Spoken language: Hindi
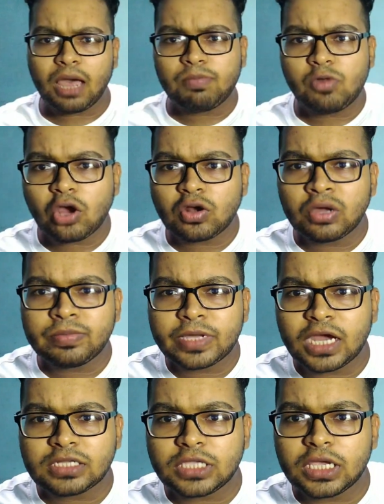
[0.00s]
क्या आप लॉकडाउन
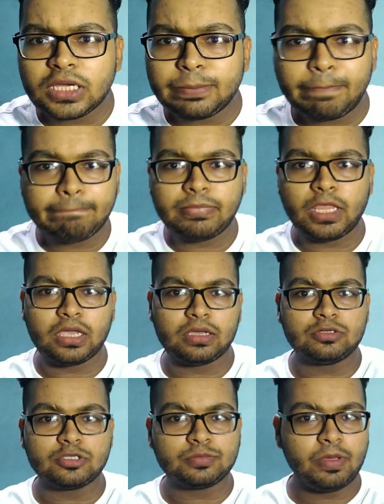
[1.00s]
में घर से नहीं
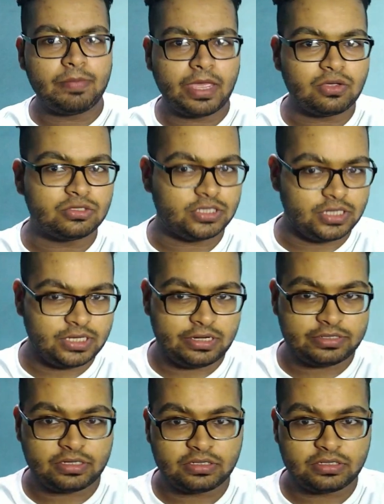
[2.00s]
उसमें मैं कुछ नहीं कर